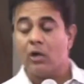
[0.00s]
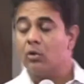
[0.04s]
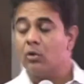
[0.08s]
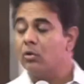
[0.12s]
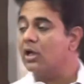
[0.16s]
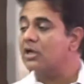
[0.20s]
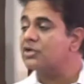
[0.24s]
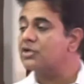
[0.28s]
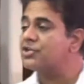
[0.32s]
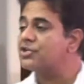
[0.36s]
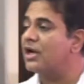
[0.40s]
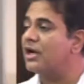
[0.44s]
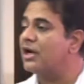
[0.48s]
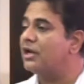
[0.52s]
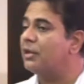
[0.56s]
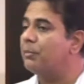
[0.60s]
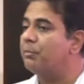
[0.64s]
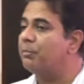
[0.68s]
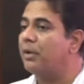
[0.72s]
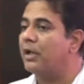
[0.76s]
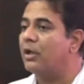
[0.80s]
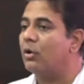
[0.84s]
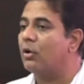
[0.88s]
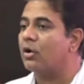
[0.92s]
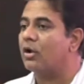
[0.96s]
ఆరు లక్షల
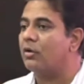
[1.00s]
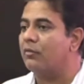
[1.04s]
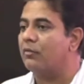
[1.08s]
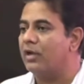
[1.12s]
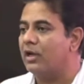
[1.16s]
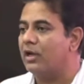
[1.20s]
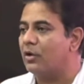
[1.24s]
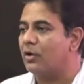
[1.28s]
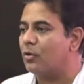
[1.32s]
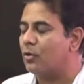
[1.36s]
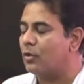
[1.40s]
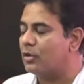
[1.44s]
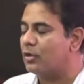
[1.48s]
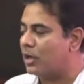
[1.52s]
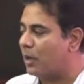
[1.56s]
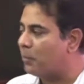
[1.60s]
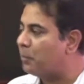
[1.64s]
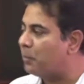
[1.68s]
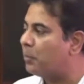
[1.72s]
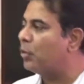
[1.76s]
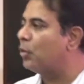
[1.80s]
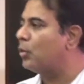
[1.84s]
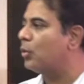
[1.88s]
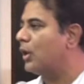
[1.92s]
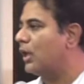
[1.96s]
డెబ్భై ఒక్క వేల కోట్ల
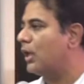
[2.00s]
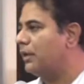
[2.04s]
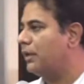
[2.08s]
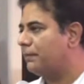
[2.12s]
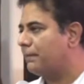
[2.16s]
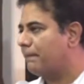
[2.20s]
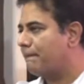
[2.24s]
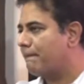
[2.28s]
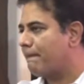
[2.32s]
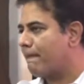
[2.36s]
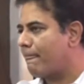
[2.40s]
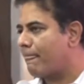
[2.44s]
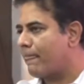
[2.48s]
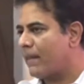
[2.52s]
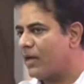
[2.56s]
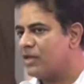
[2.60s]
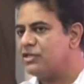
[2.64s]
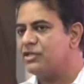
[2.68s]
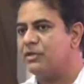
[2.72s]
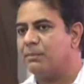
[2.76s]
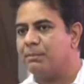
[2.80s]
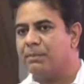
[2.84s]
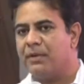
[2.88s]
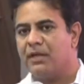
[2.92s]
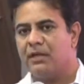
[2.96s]
అప్పులున్నాయి
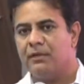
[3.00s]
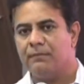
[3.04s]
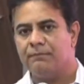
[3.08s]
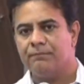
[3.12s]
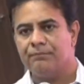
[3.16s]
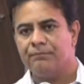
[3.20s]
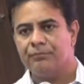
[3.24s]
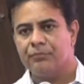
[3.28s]
అని చెప్పి